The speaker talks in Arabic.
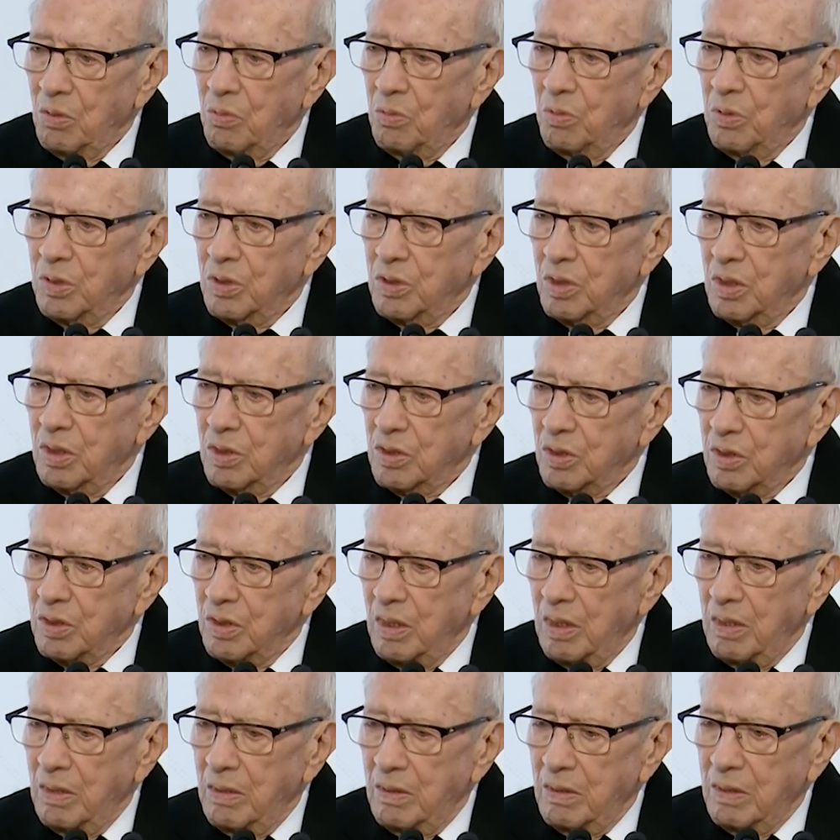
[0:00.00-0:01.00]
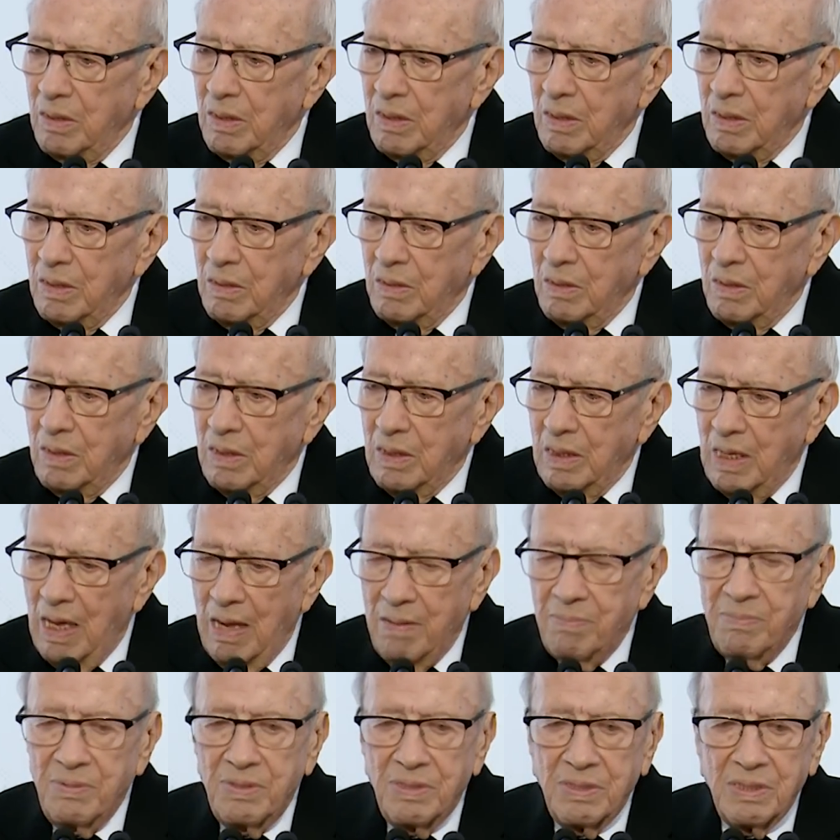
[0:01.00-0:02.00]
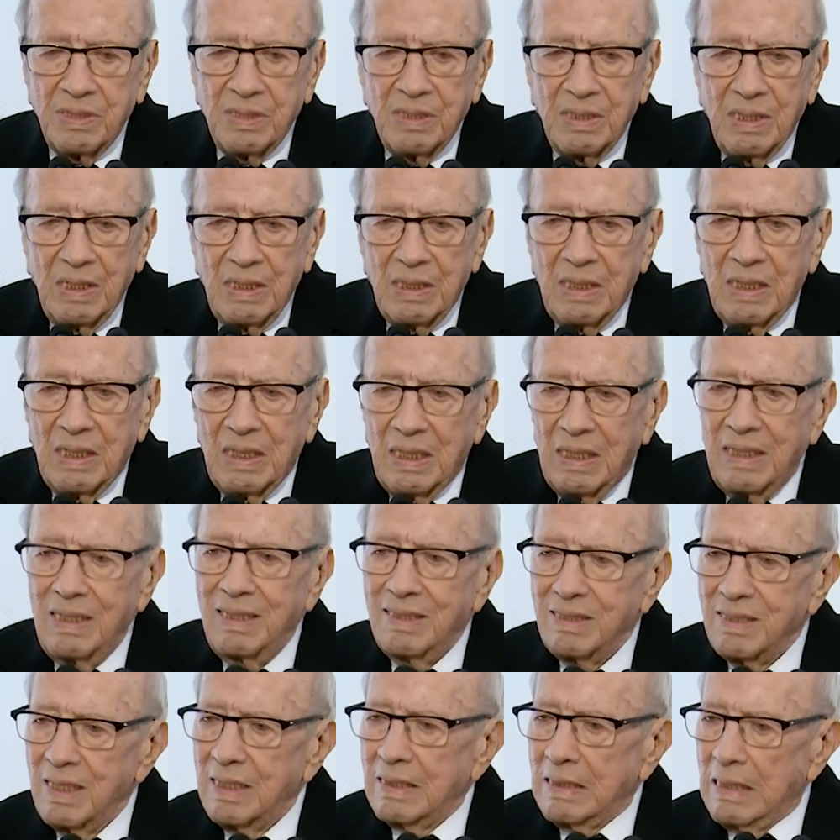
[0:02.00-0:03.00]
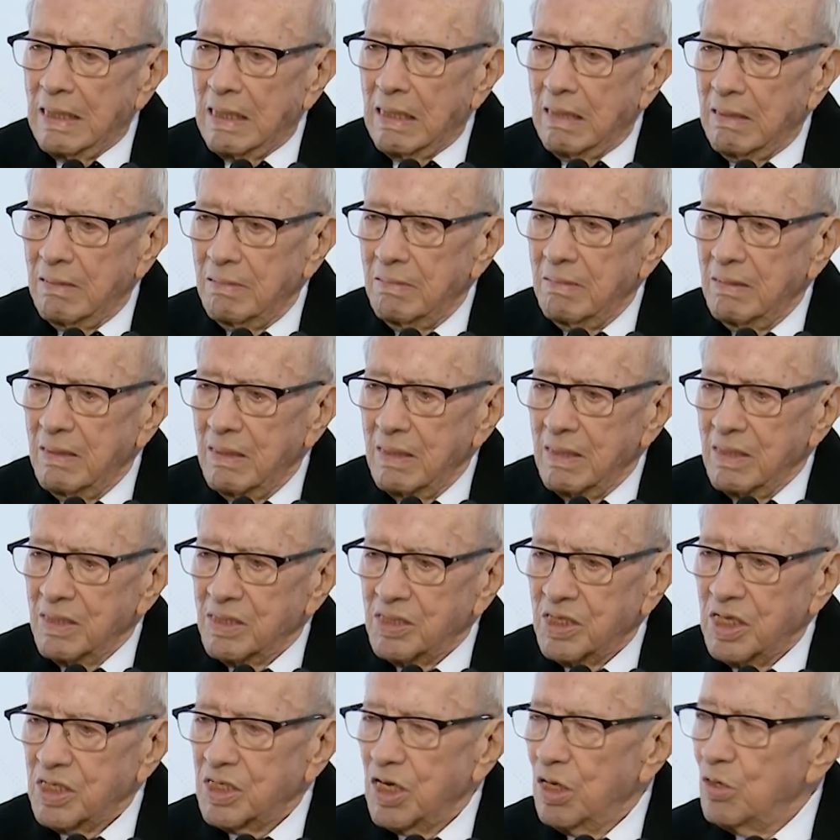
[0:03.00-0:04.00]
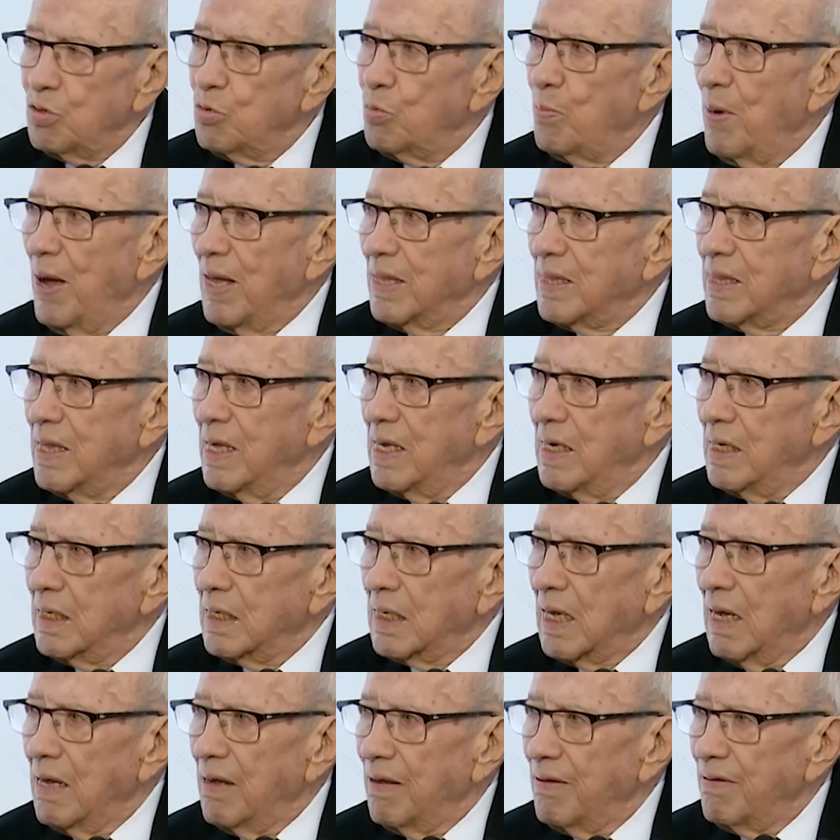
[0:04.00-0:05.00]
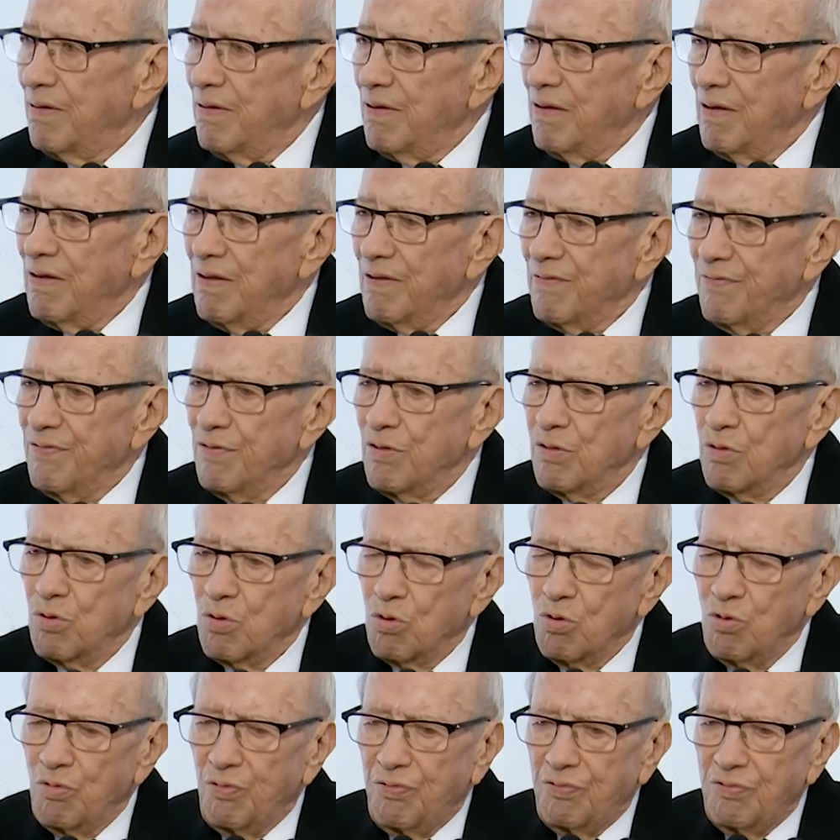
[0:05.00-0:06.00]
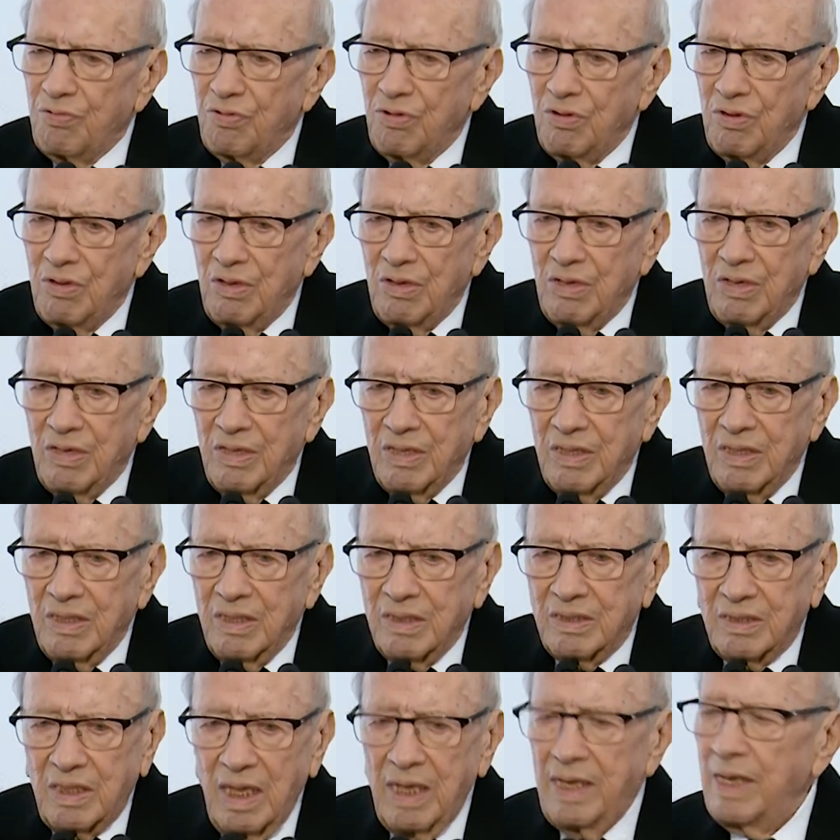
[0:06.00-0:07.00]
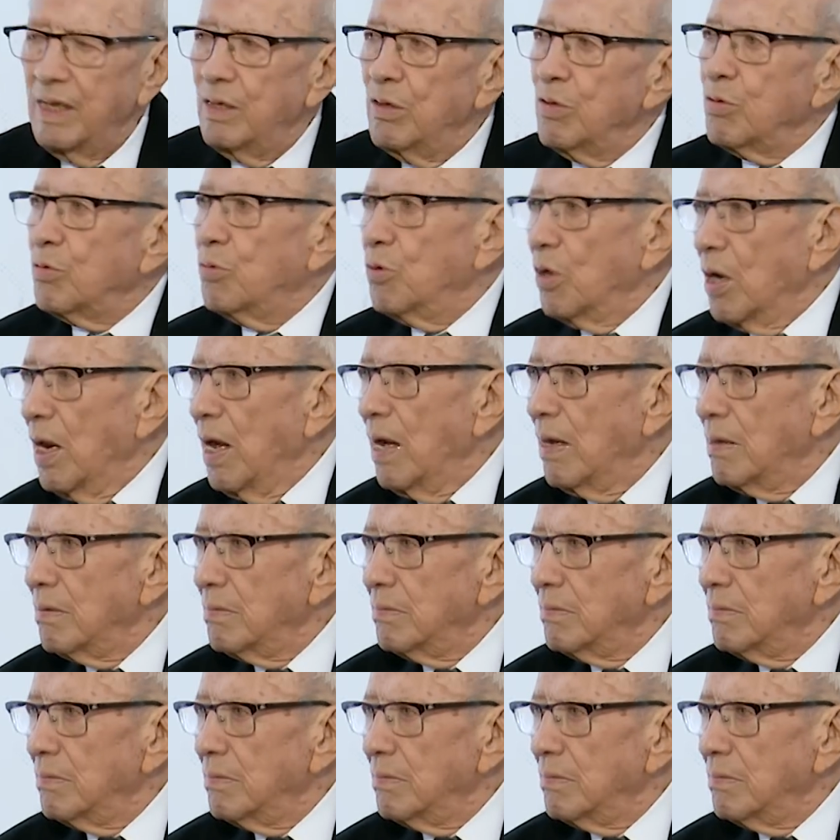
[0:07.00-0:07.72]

والأمن اللي زاد استشهدوا بعد ذلك في ظروف التاريخ يذكرها